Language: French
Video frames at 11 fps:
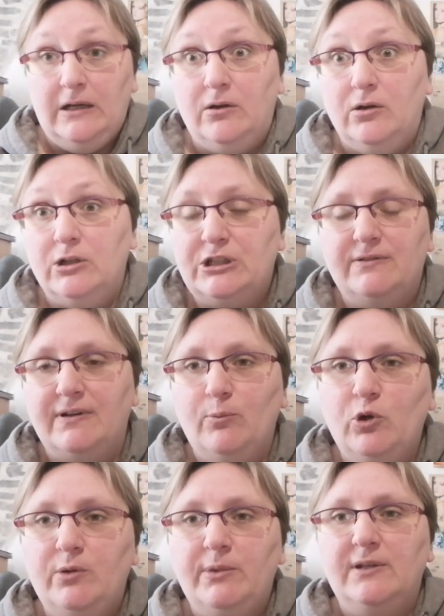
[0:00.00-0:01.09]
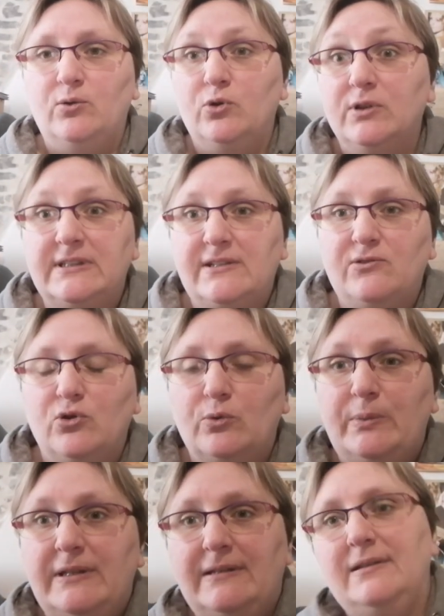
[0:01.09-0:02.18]
Euh, j'ai vraiment aimé encore cette euh,
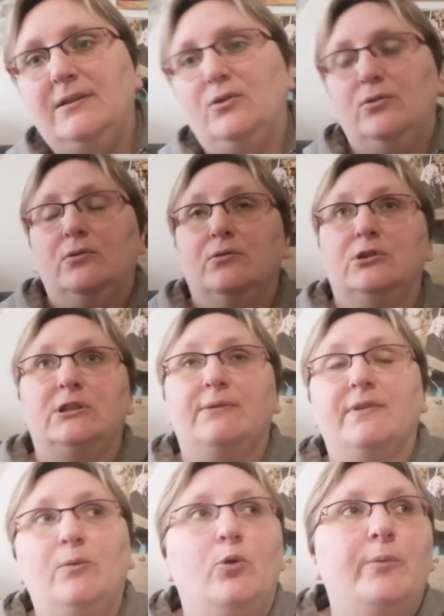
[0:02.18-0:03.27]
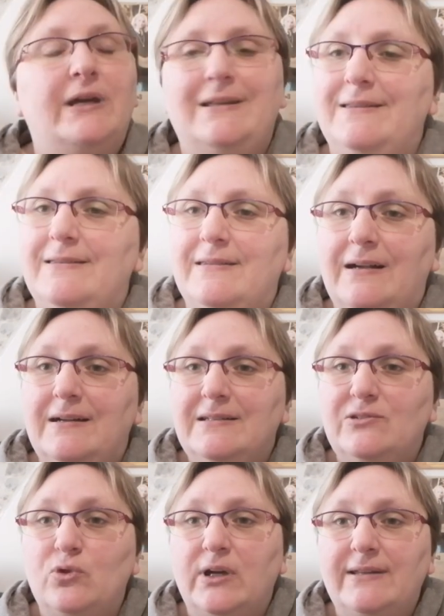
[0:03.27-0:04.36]
BD, euh, j'aime vraiment bien les dessins,
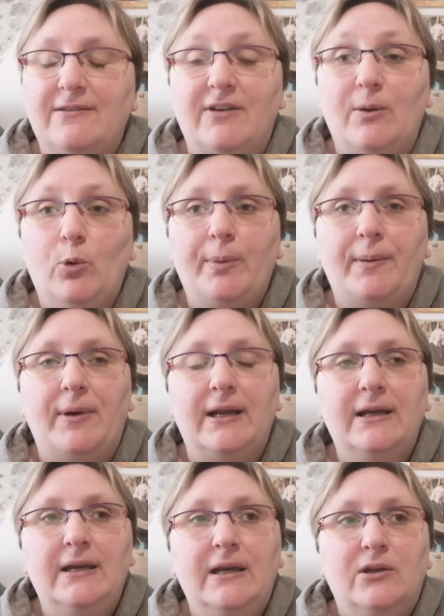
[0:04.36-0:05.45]
l'histoire était vraiment pas mal.